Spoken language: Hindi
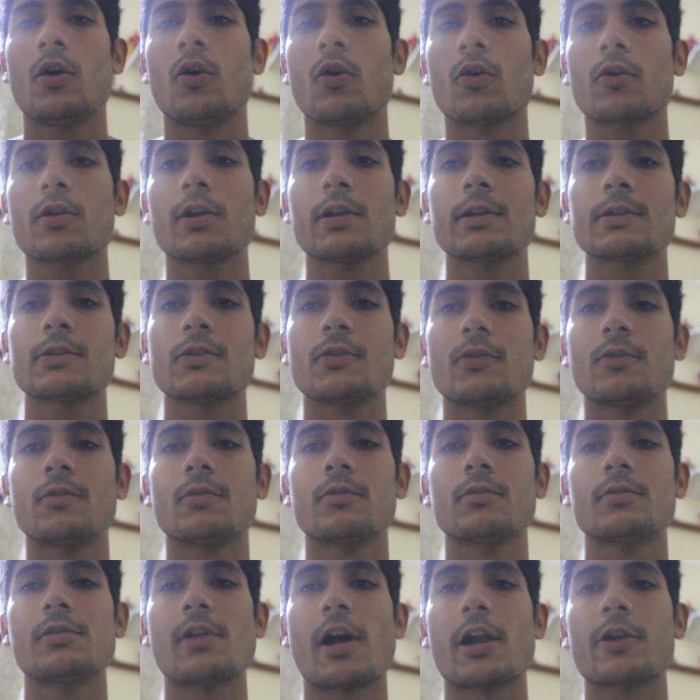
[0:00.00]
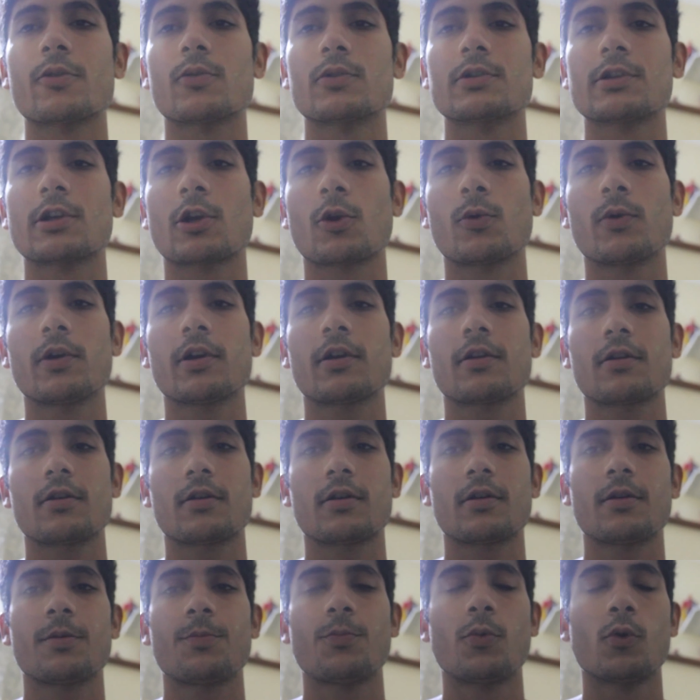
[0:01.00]
ओके सो दैट वॉज अ क्विक
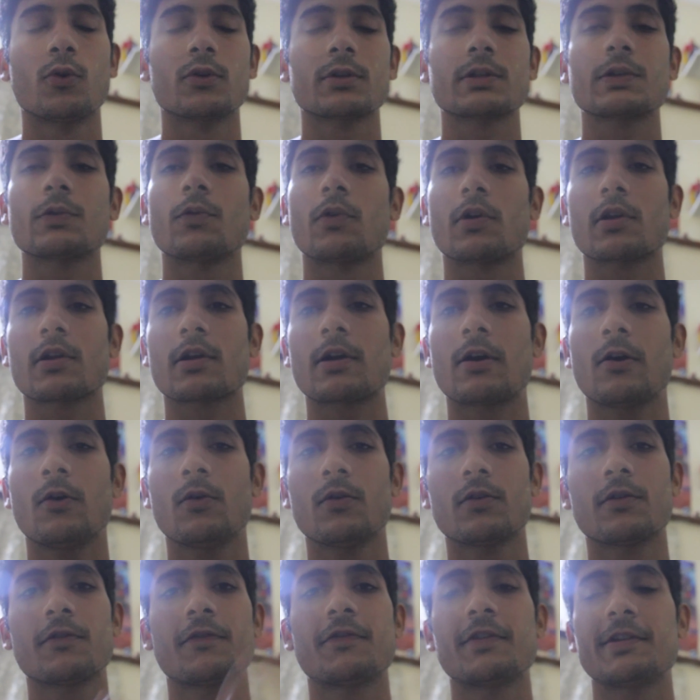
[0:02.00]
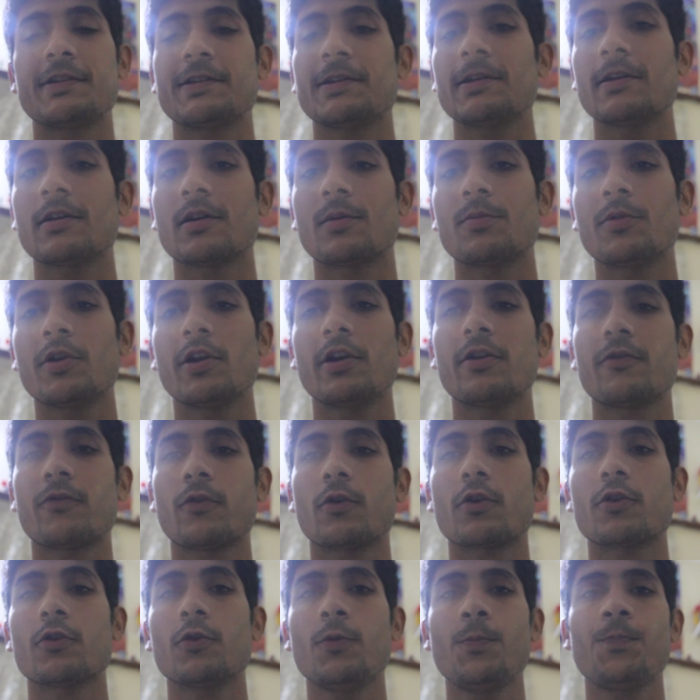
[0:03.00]
पोस्ट वर्कआउट फिजिक अपडेट
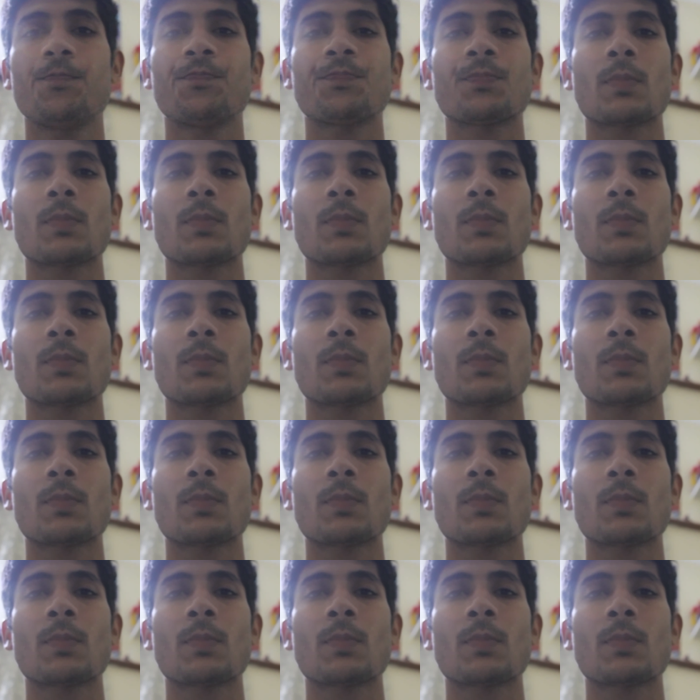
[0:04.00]
फॉर यू